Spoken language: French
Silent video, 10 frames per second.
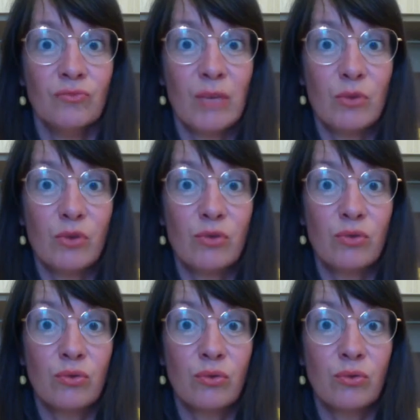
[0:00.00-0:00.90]

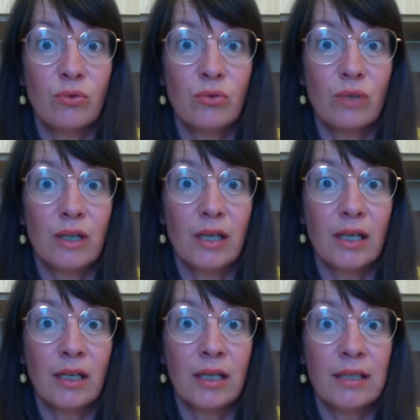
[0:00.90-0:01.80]
Émotion, on
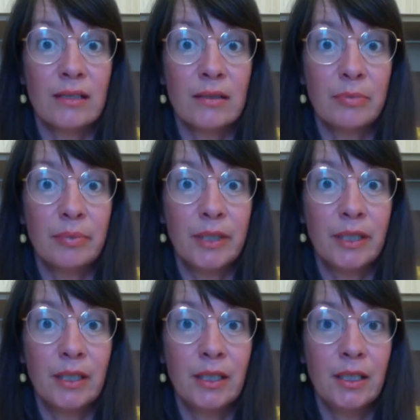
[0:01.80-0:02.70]

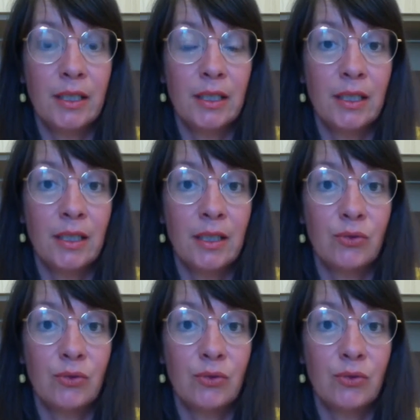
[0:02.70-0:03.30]
respire.